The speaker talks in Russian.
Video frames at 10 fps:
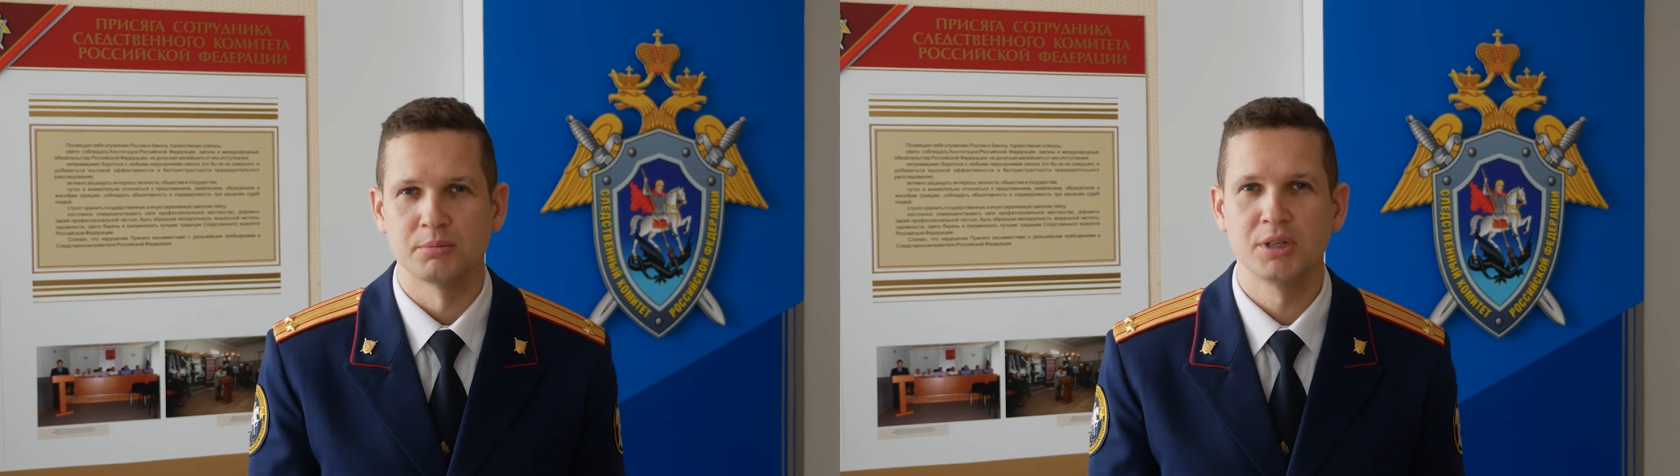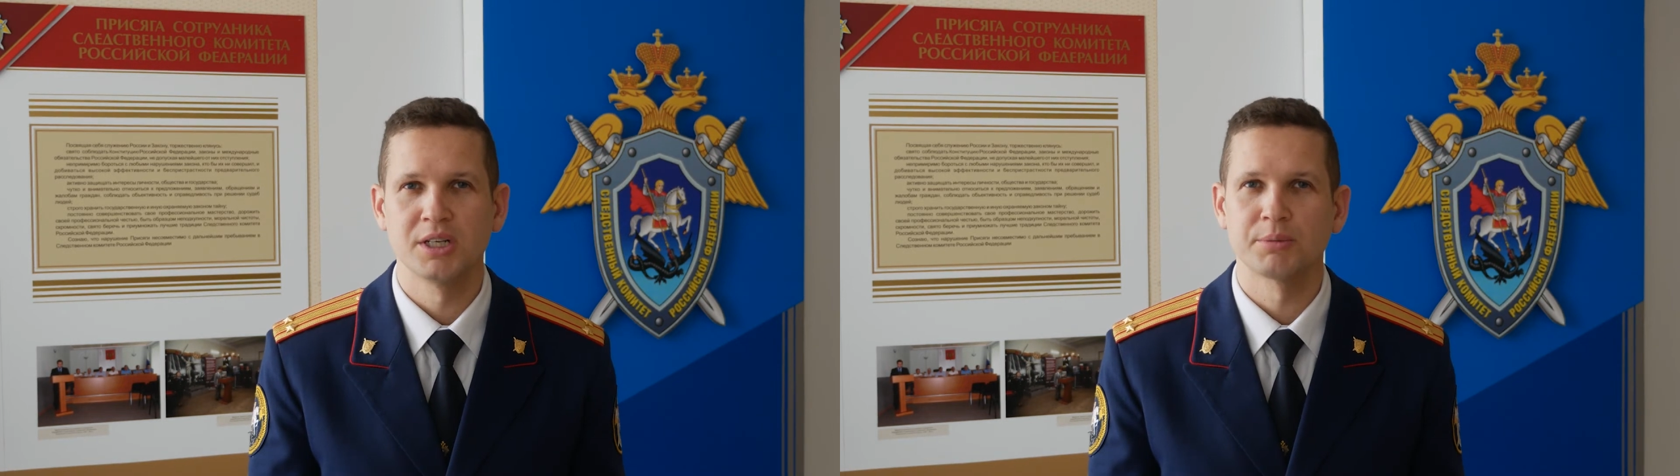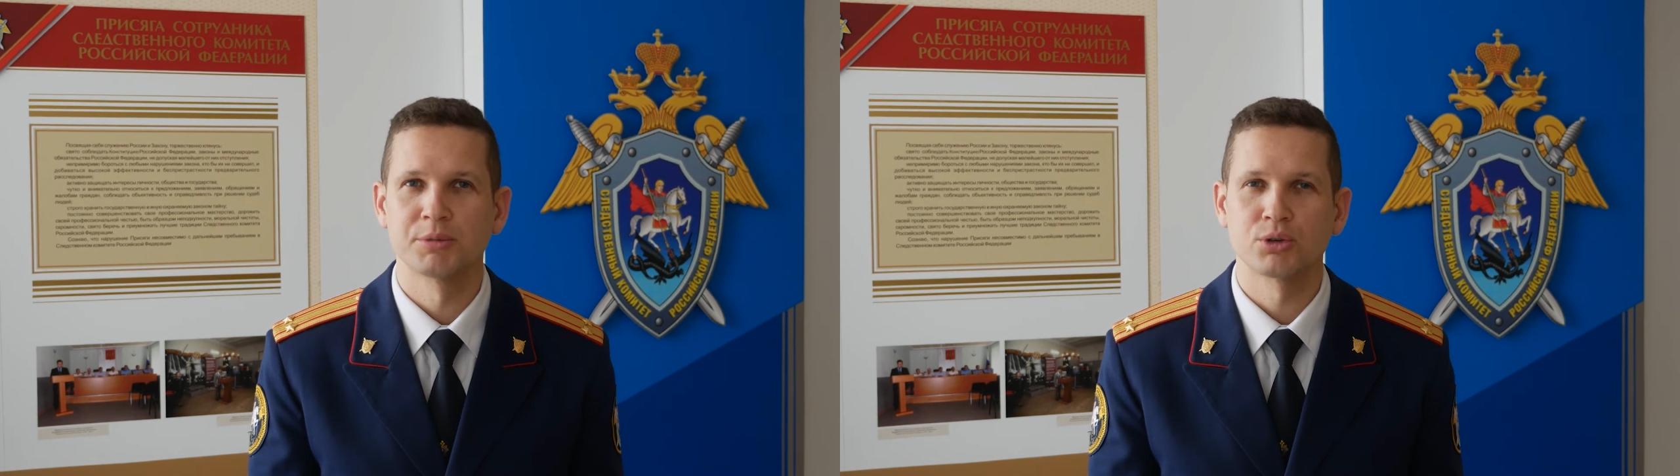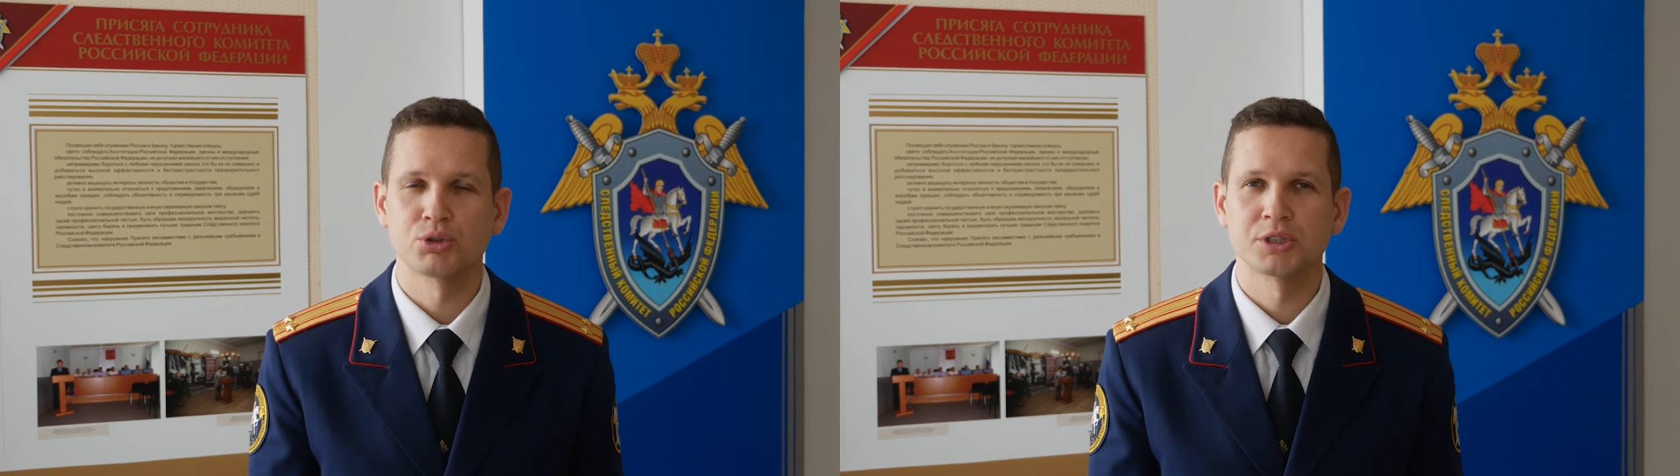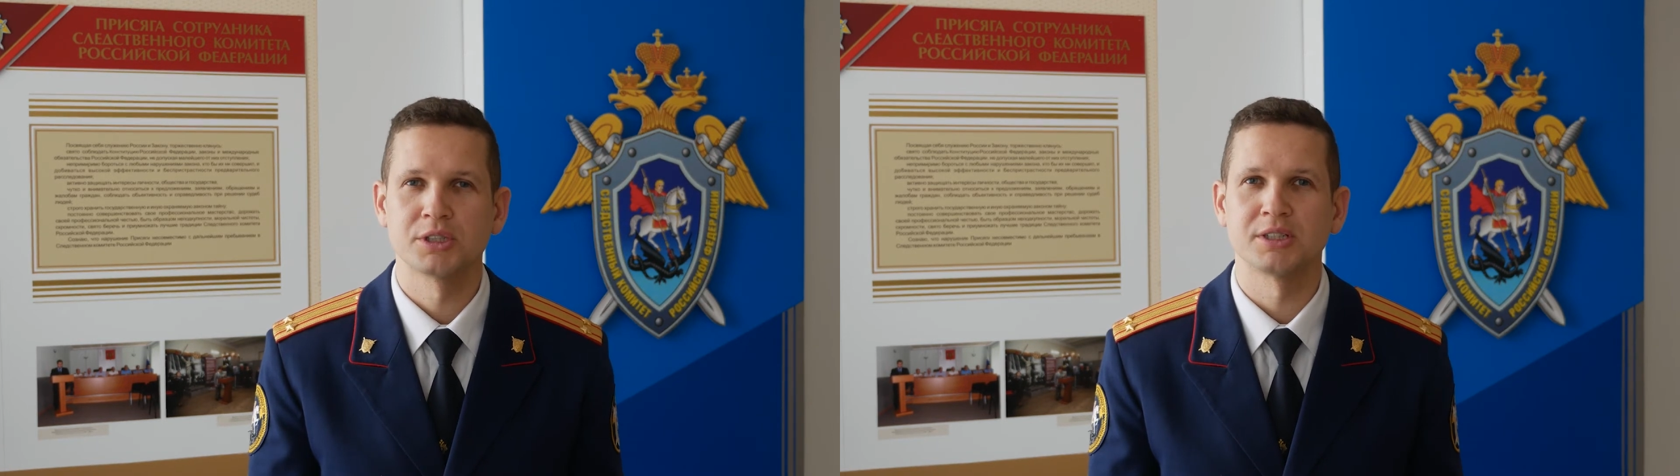Были
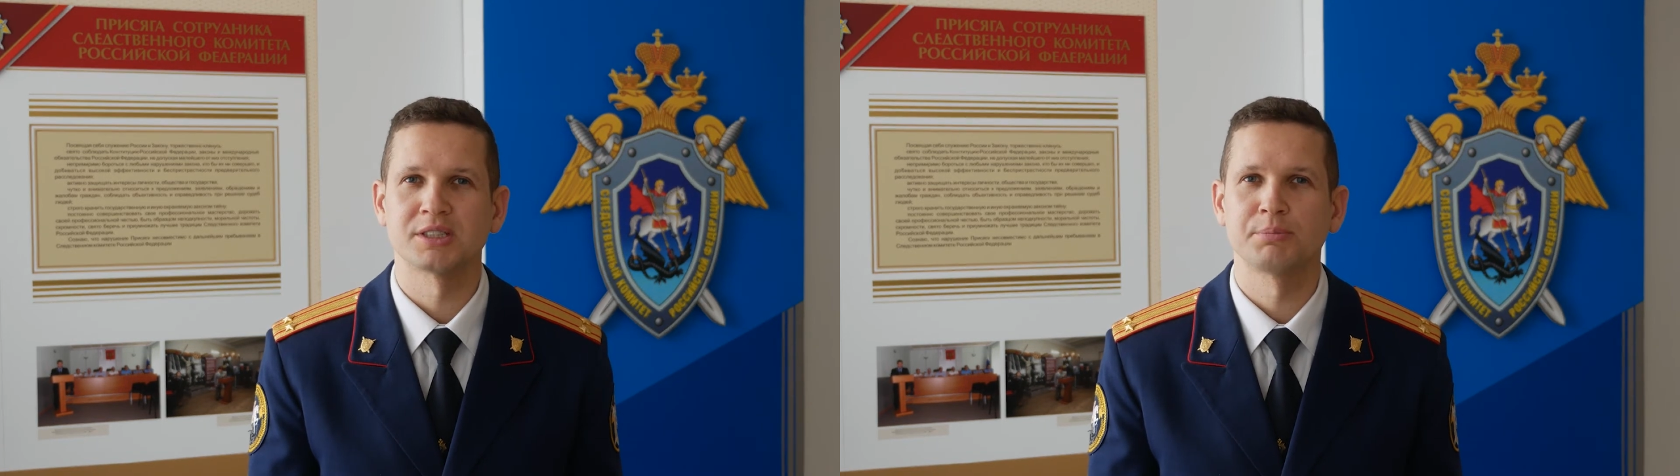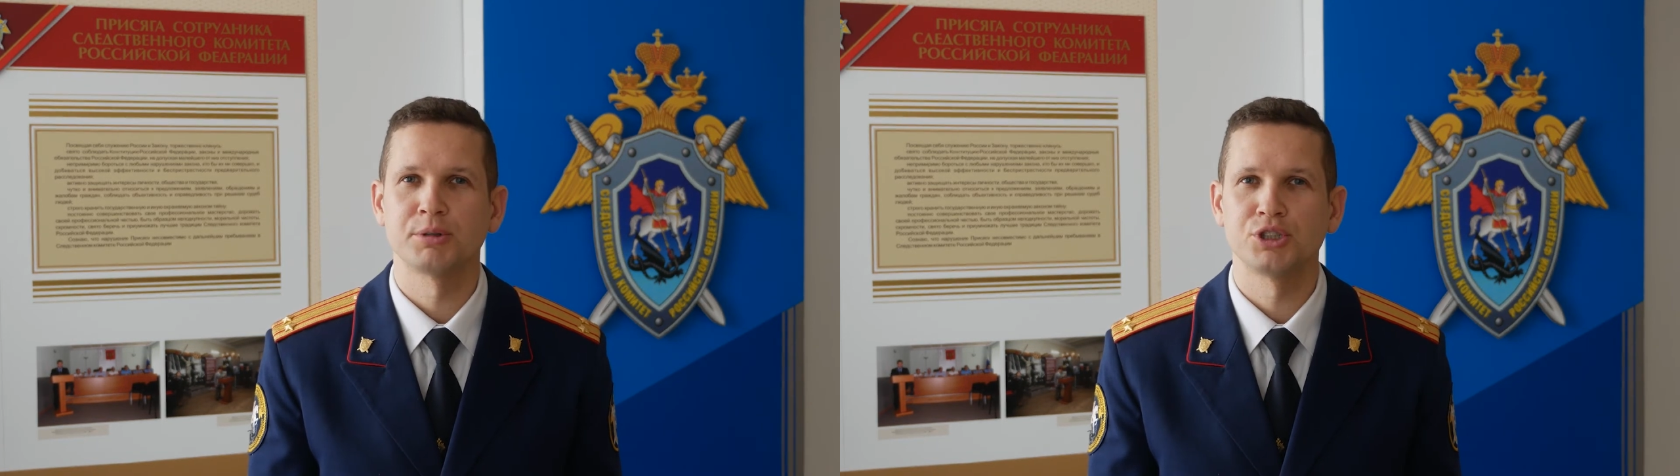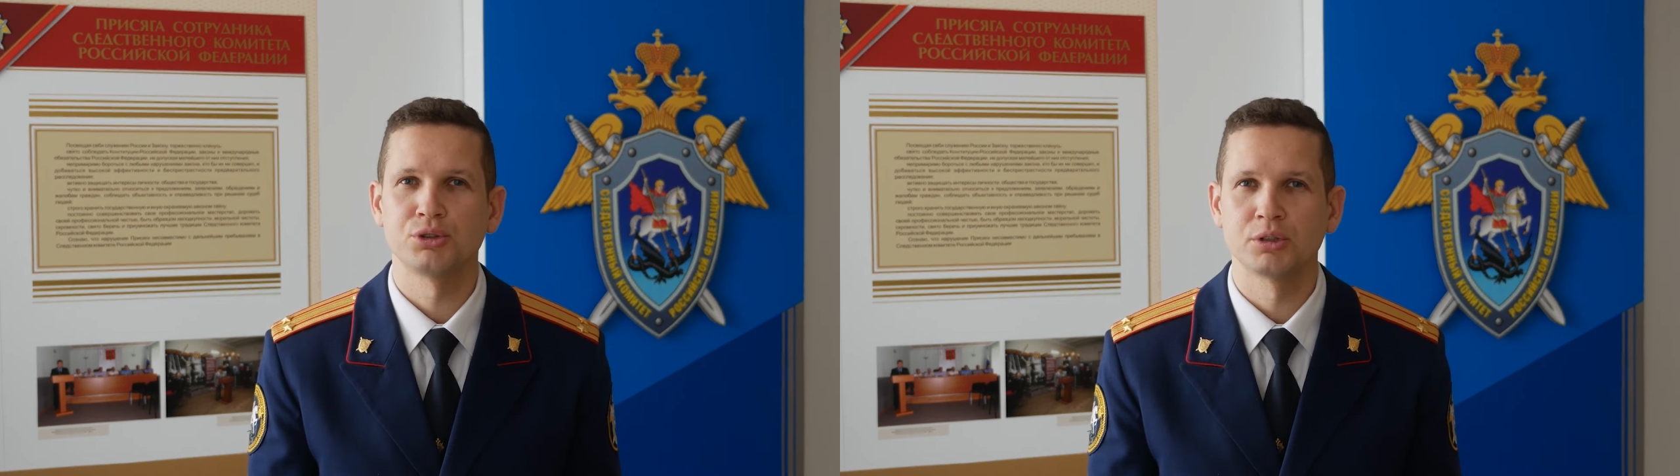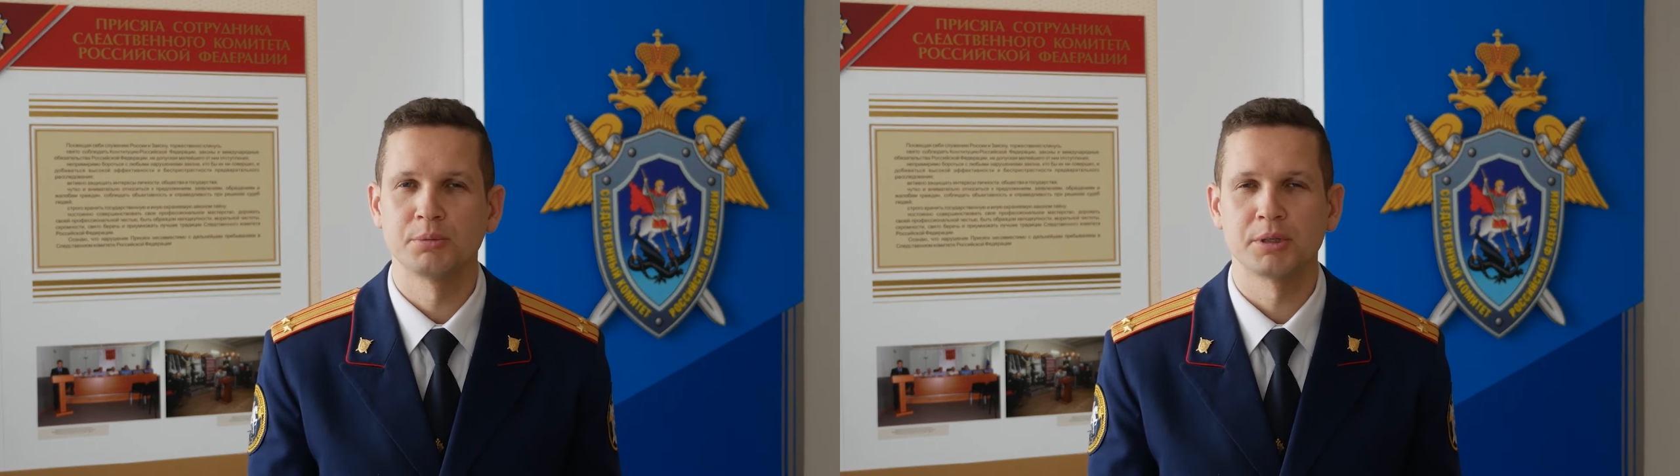обнаружены запрещенные